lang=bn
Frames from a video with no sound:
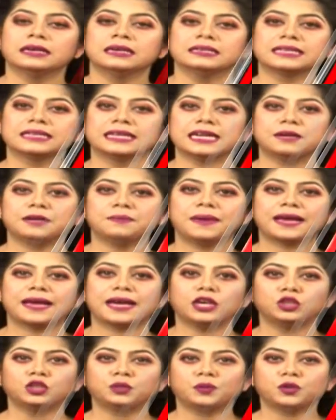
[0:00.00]
চীনের
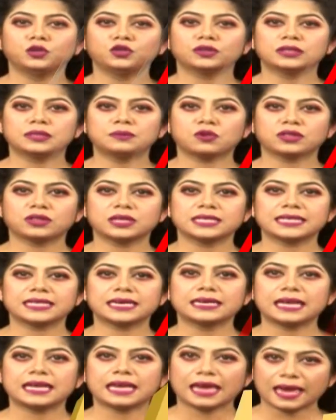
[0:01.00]
বিখ্যাত প্রযুক্তি প্রতিষ্ঠান
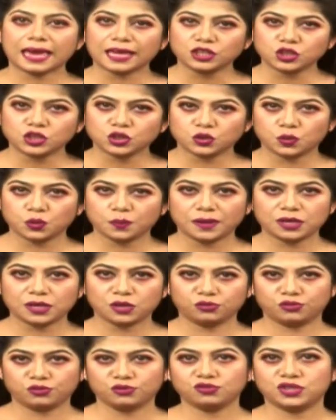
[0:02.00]
অ্যান্ট গ্রুপের
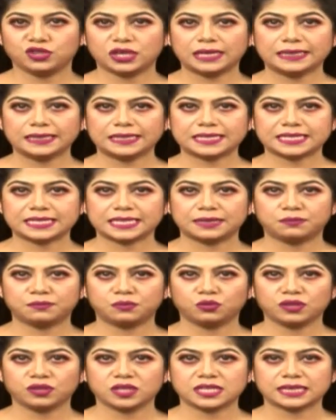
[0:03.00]
নিয়ন্ত্রণ ছেড়ে দিচ্ছেন
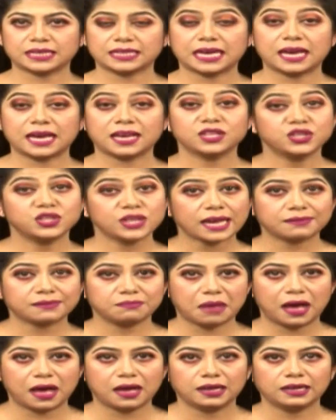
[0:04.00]
প্রতিষ্ঠাতা
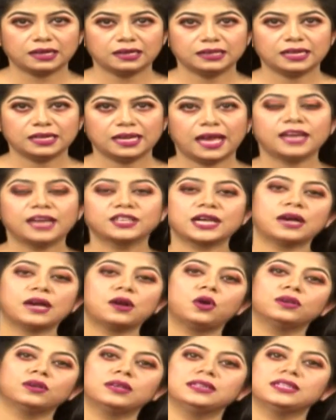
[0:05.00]
জ্যাকমা শেয়ার
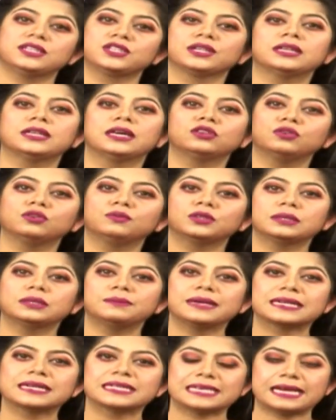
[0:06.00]
হোল্ডারদের সিদ্ধান্ত
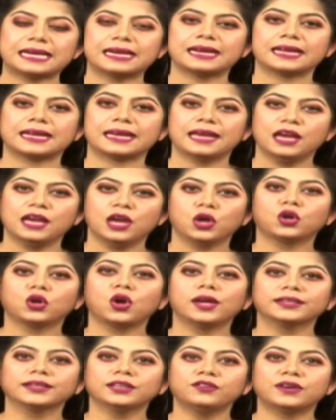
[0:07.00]
মোতাবেক শিগগিরই
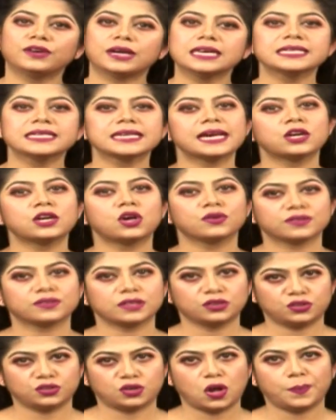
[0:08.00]
কয়েক দফায় শেয়ার
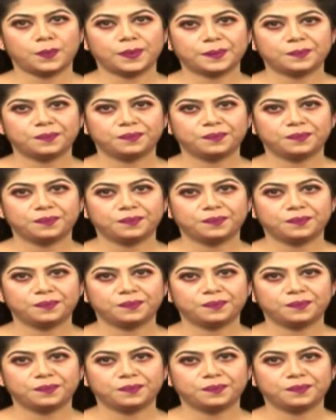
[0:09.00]
হস্তান্তর হবে